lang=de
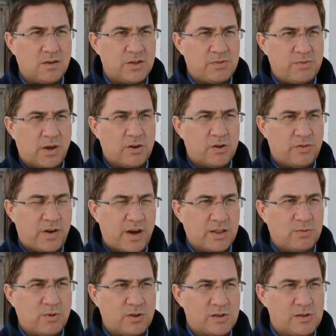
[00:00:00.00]
Es wäre auch
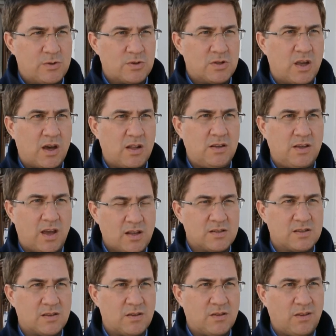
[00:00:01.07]
verantwortungslos, gerade
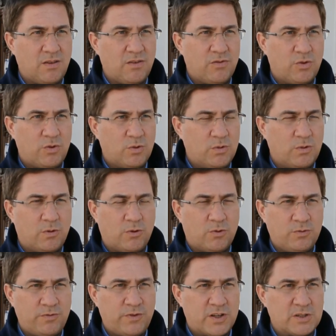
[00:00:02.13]
jetzt, wo
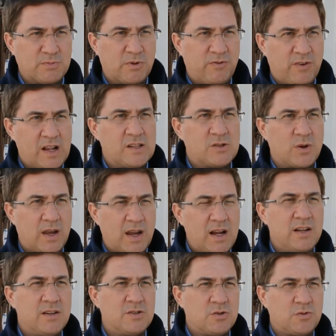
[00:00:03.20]
unfassbar viel zu
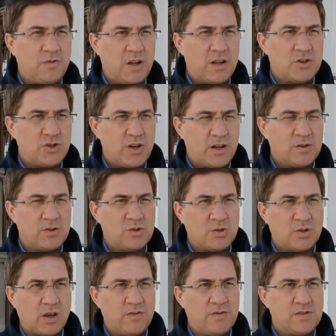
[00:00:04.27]
regeln ist und viele Entscheidungen
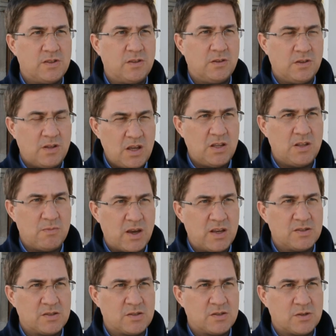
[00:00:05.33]
zu treffen sind, nicht im
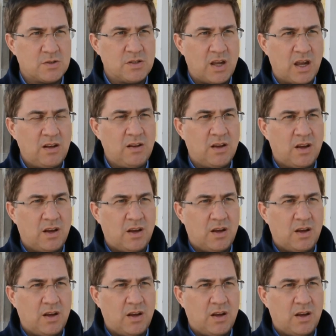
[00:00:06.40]
Einsatz zu sein.